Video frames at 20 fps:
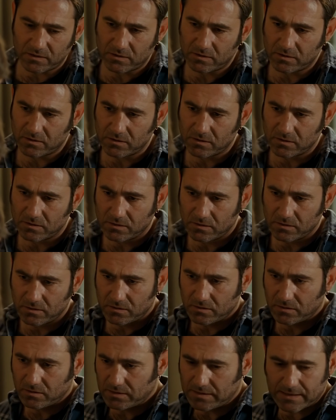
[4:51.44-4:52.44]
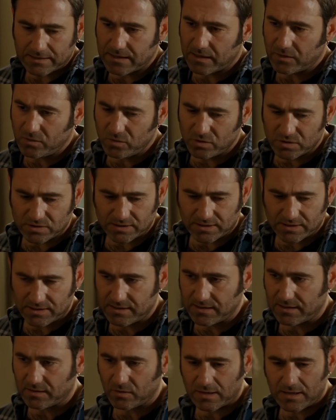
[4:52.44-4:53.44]
wird wütend und bestreitet die
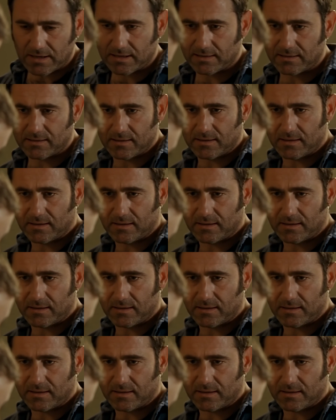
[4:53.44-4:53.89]
Anschuldigungen.